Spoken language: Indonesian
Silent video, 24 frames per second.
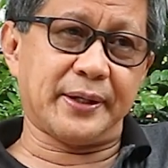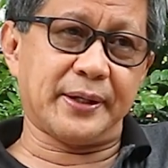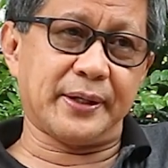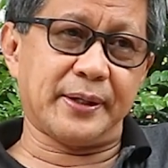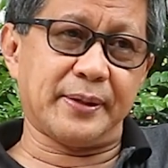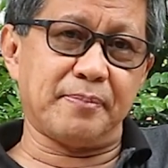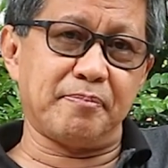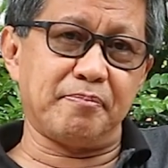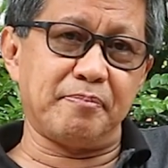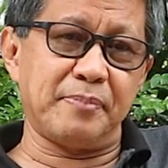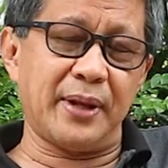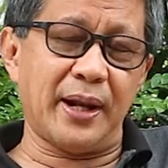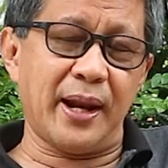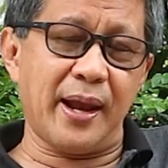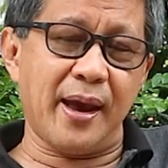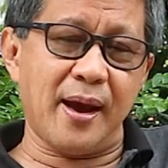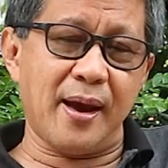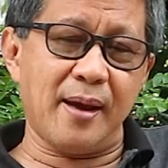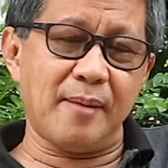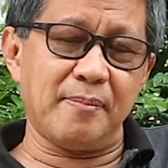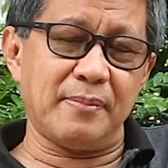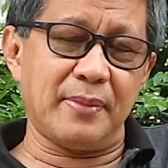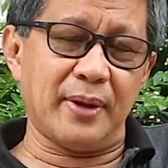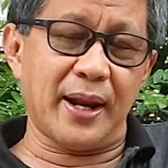eh,
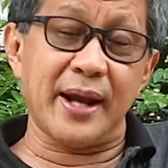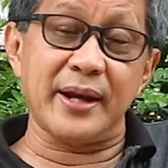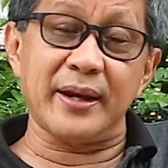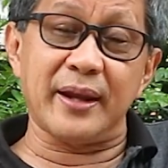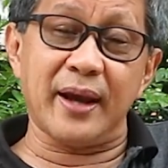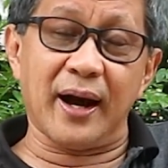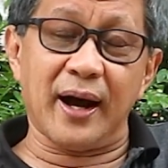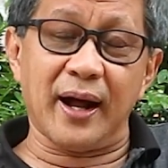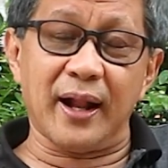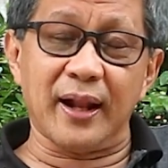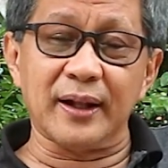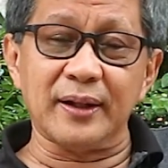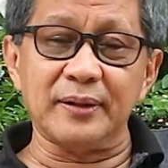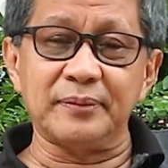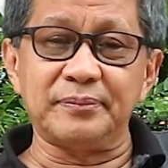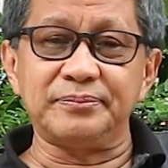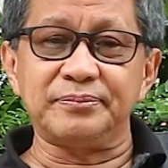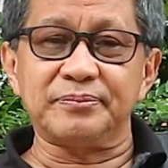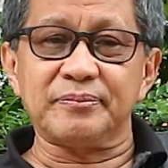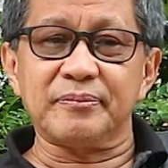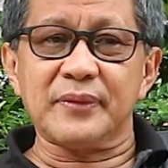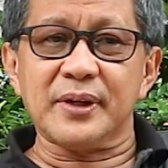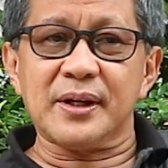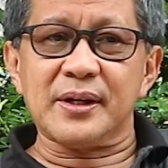milenial,
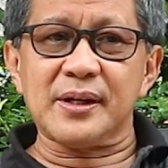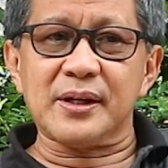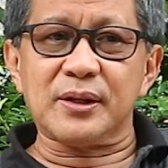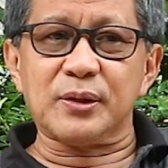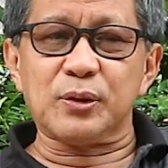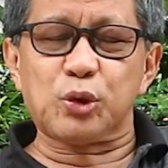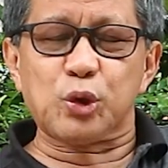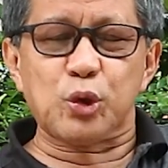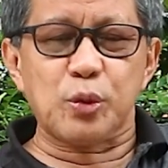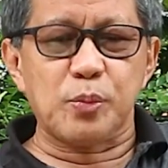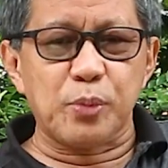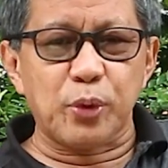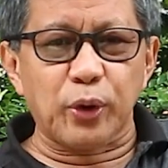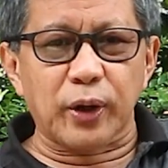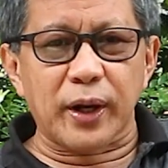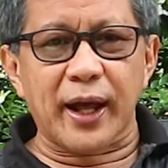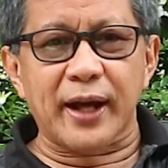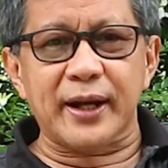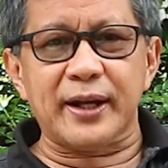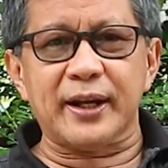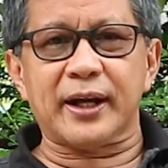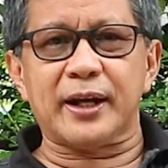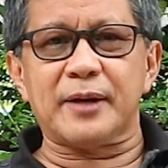tumbuhlah